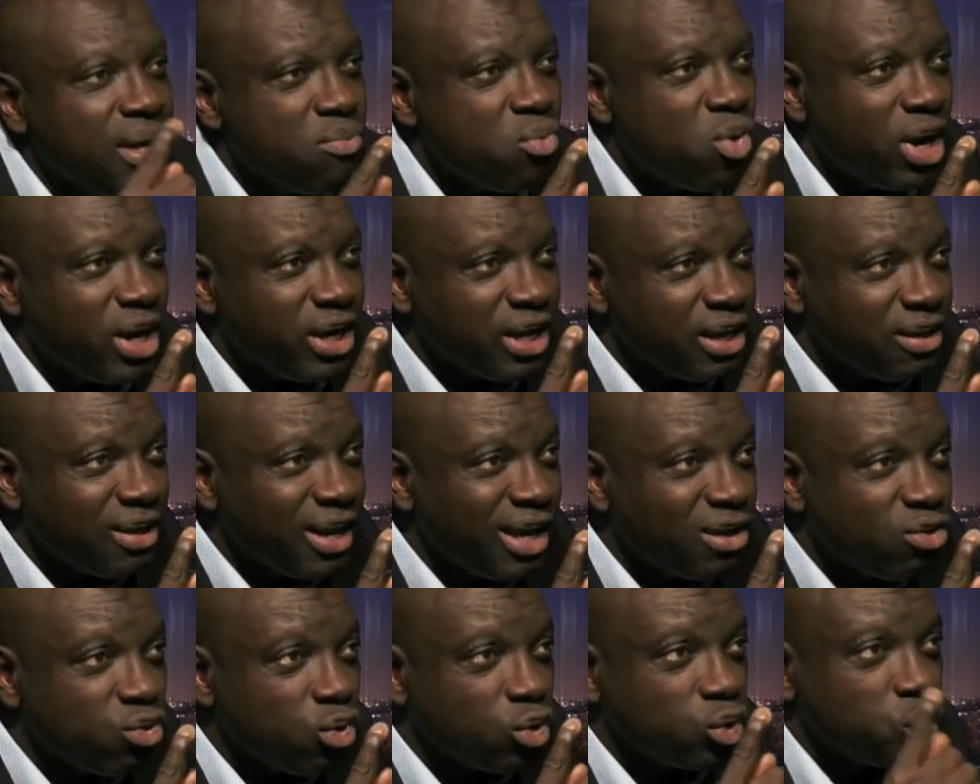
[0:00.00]
six mois des
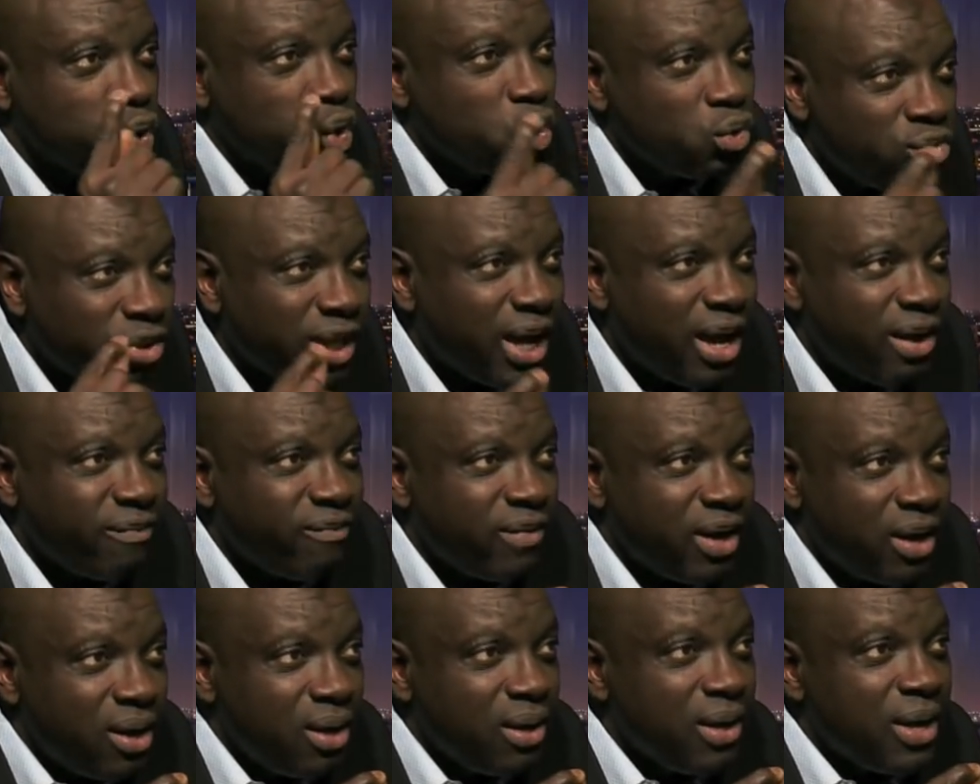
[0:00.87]
élections, juste
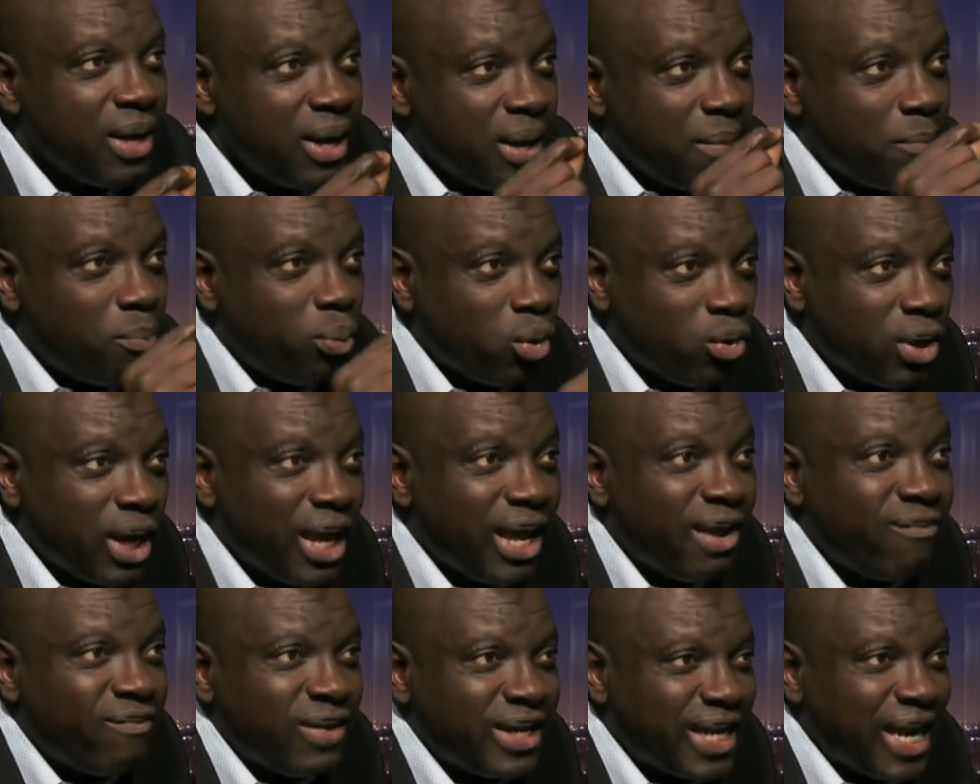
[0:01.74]
avant, pour
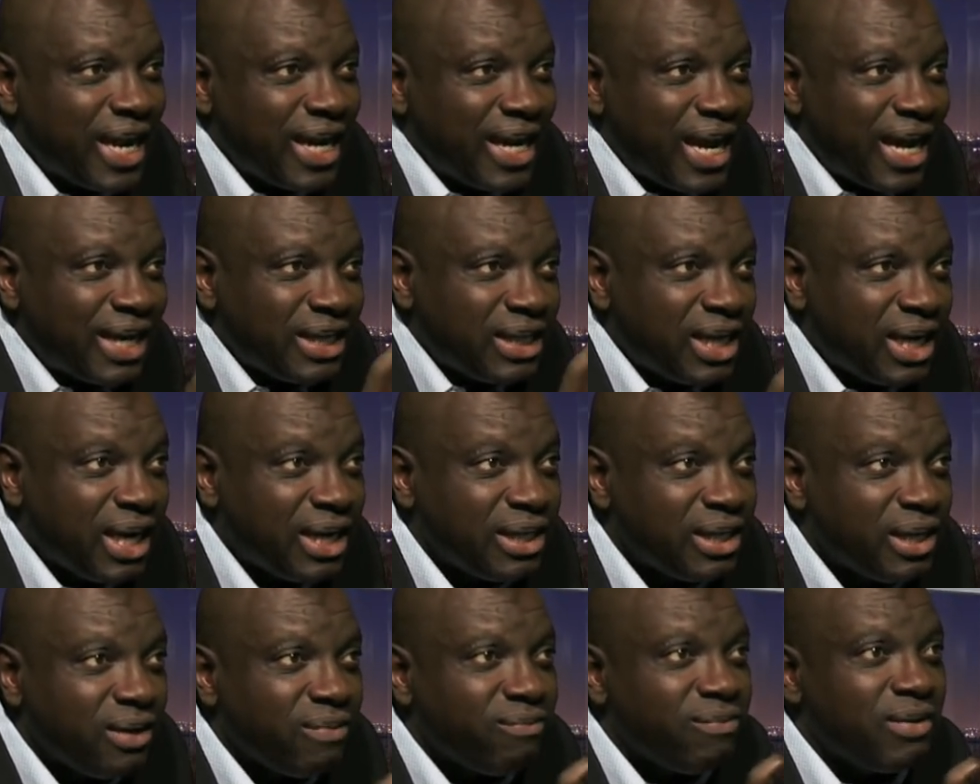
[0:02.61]
éviter la
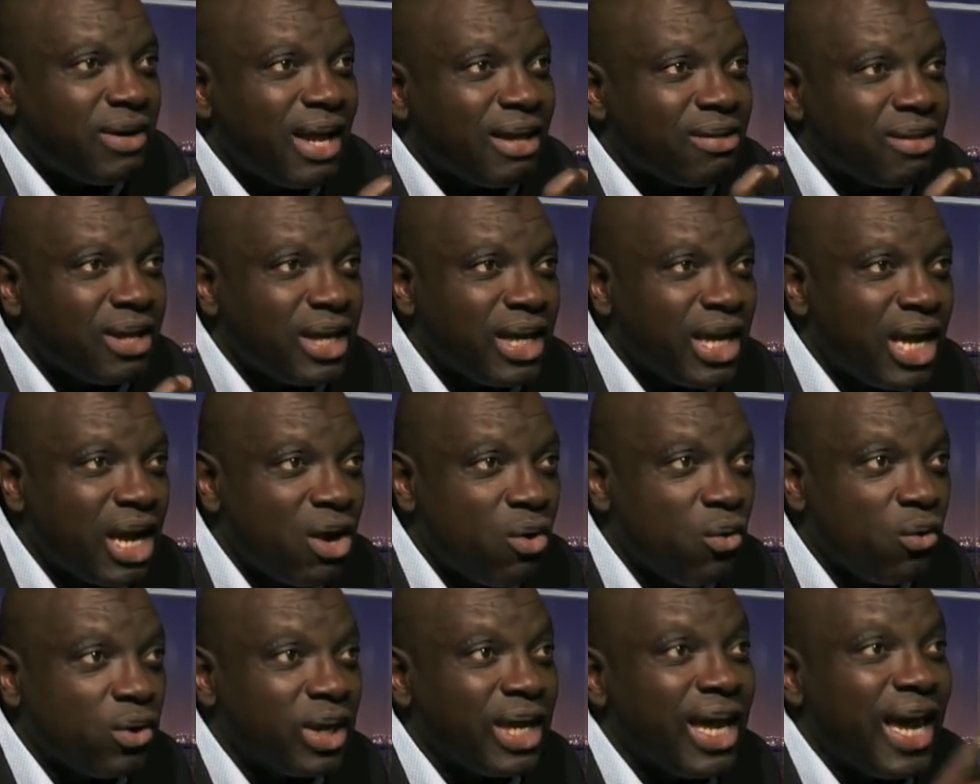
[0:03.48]
directive de la
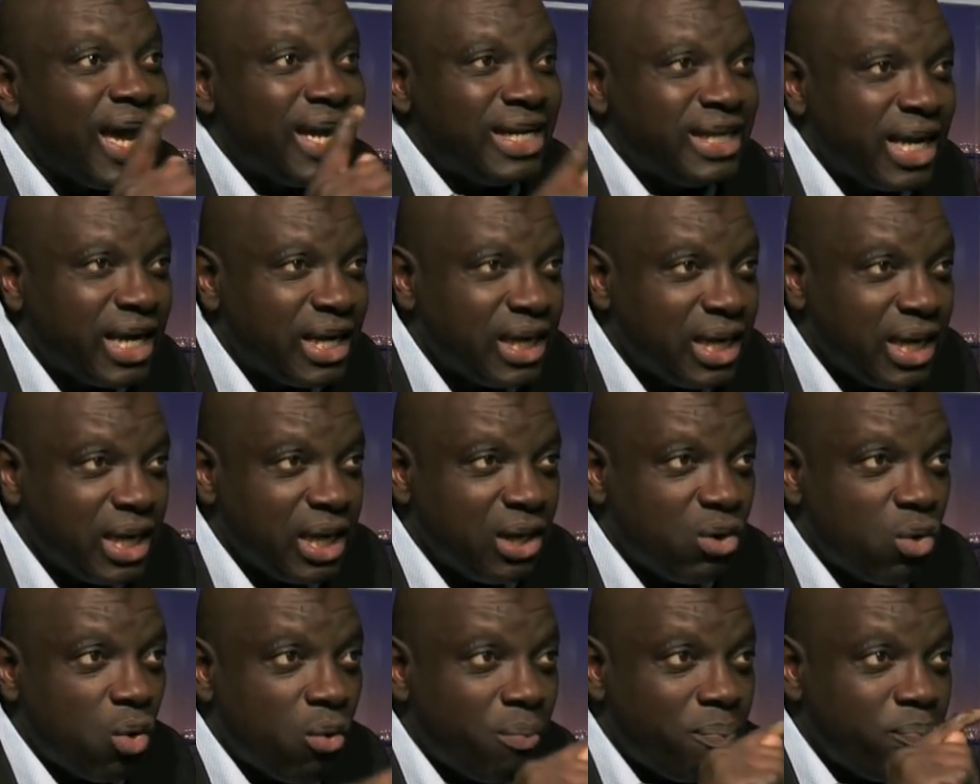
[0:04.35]
CDAO qui interdit
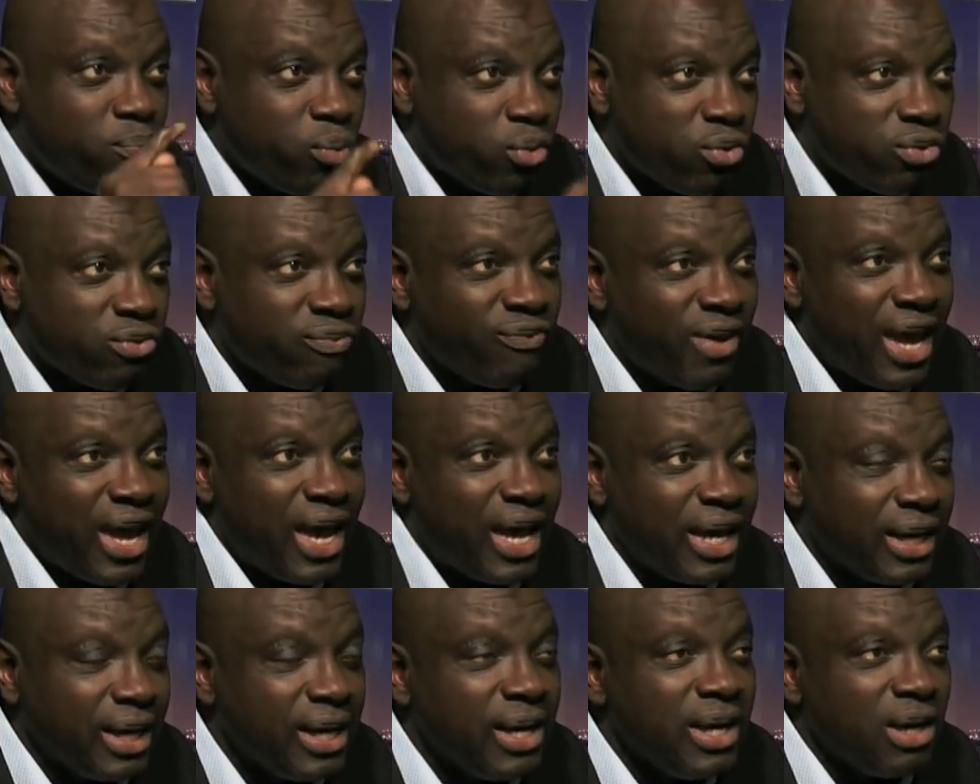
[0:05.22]
qu'on puisse
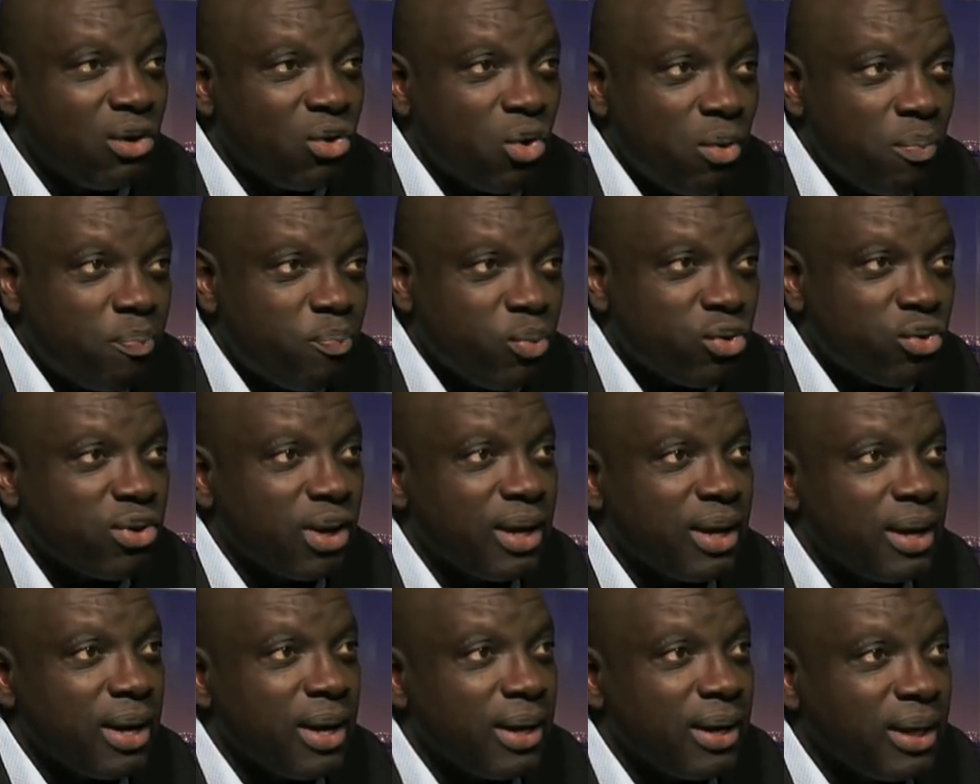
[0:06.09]
faire, qu'on puisse
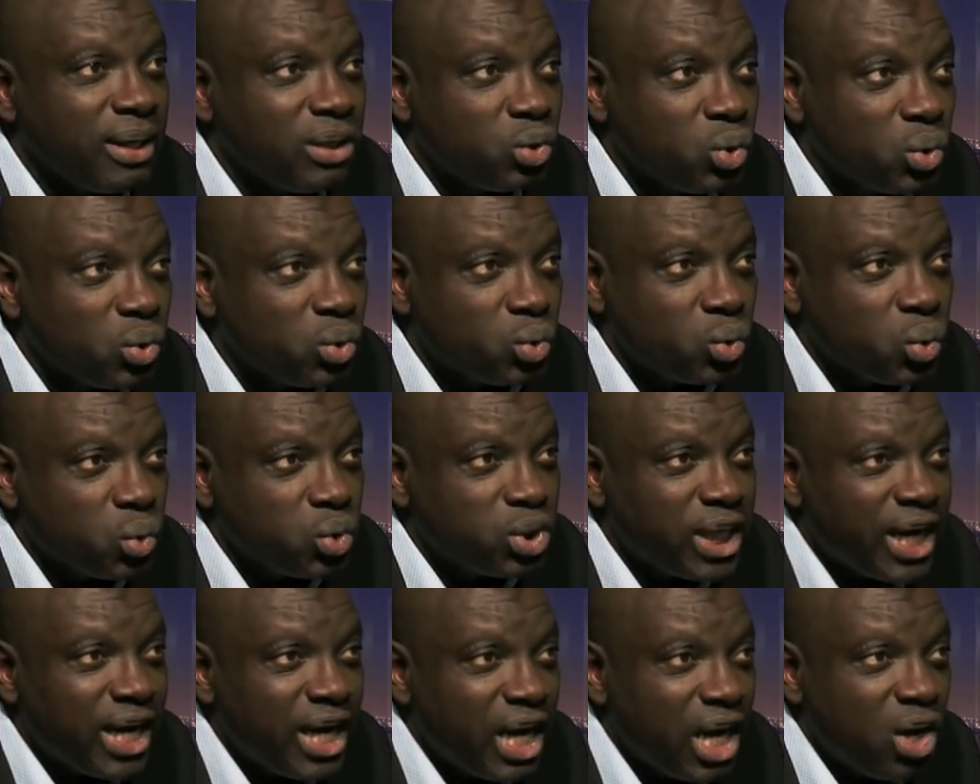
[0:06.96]
euh,
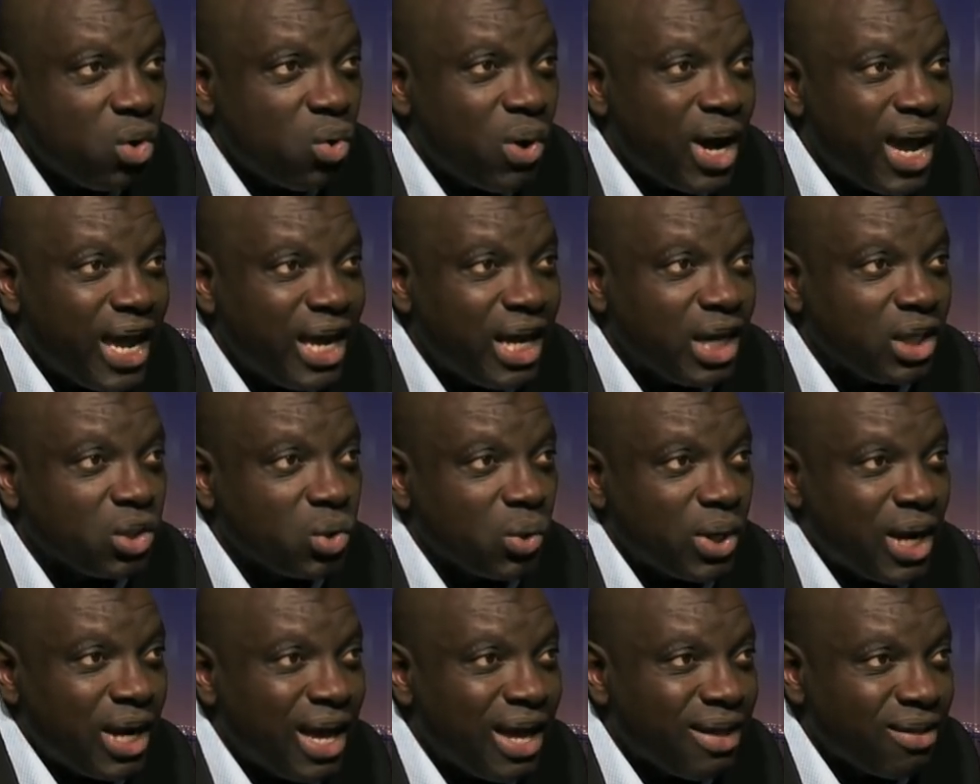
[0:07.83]
toucher les lois
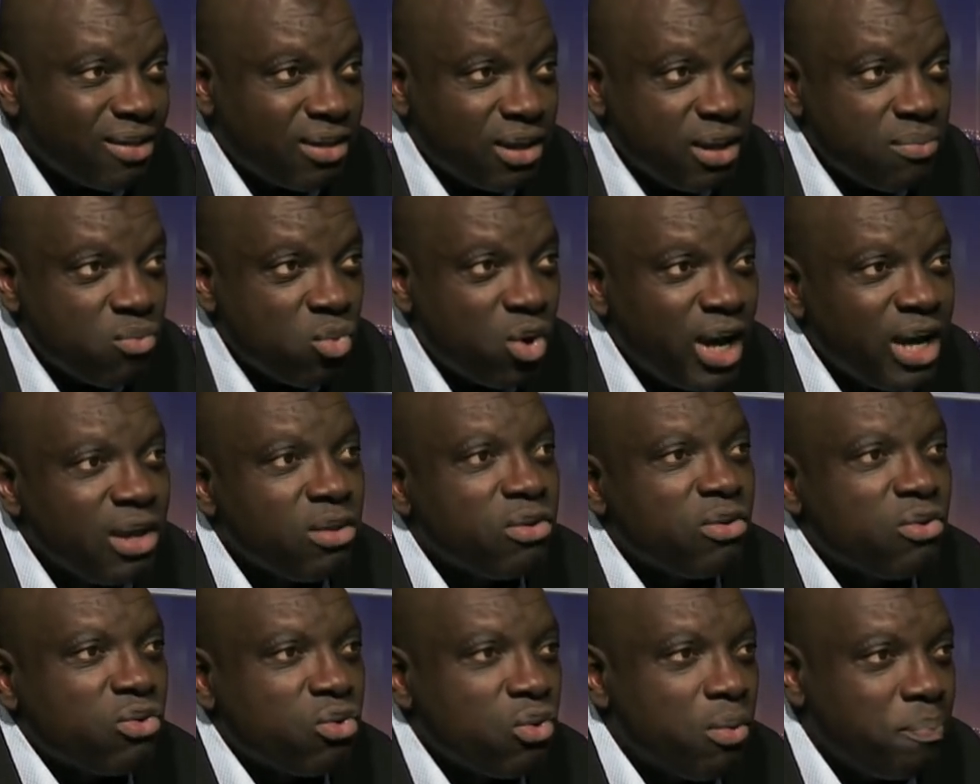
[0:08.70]
électorales à six mois, ils
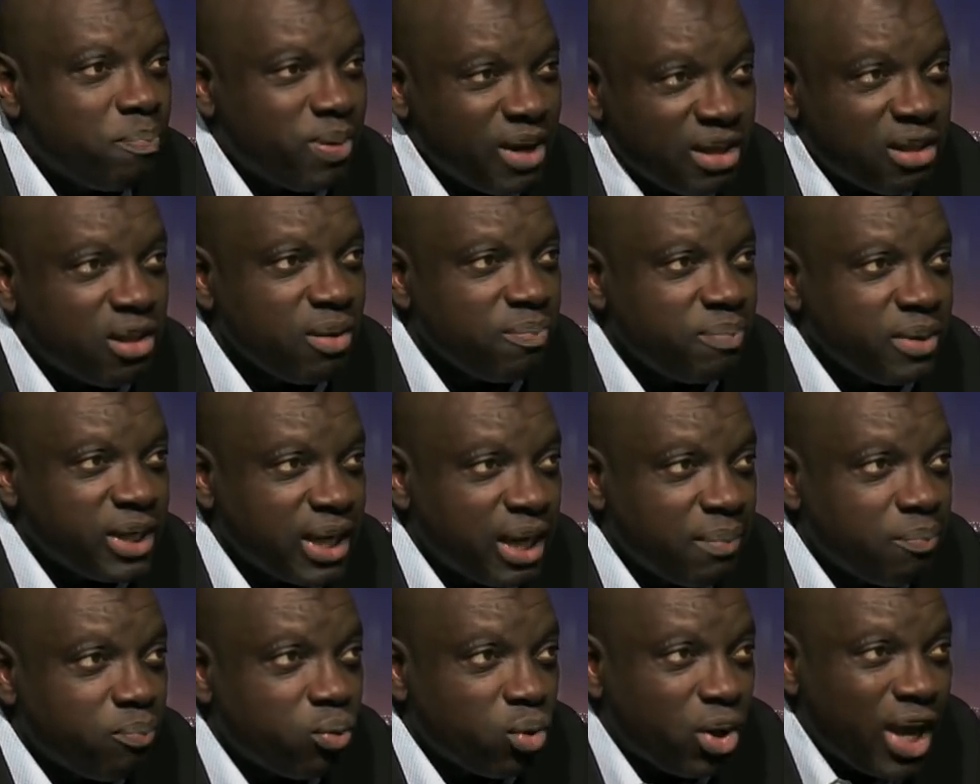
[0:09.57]
se sont
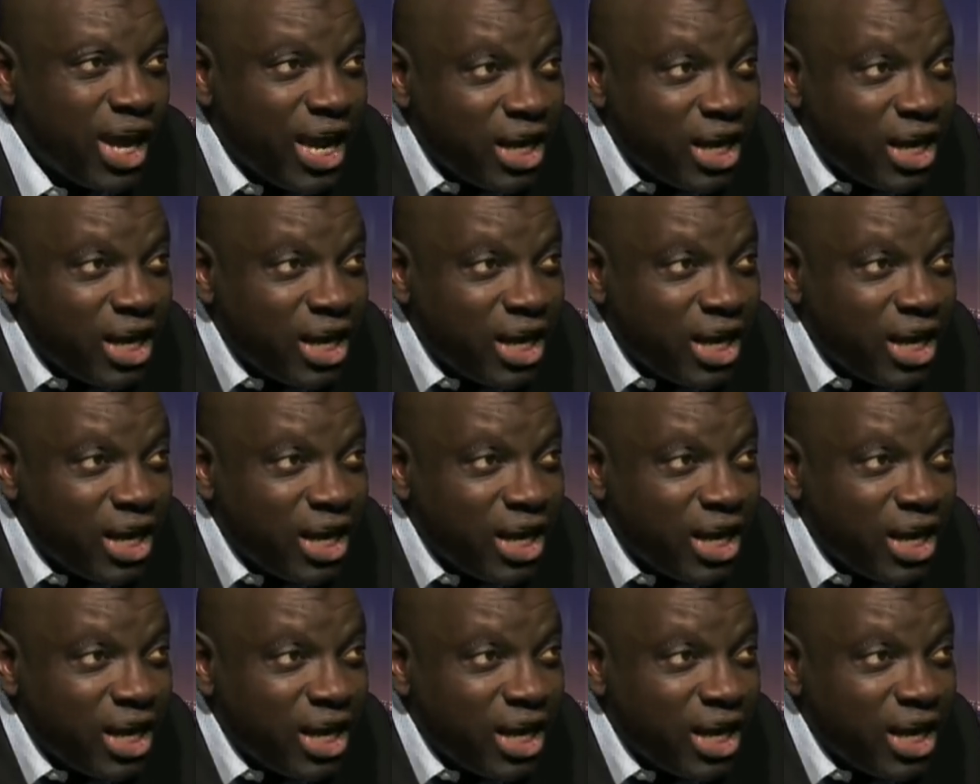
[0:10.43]
précipités pour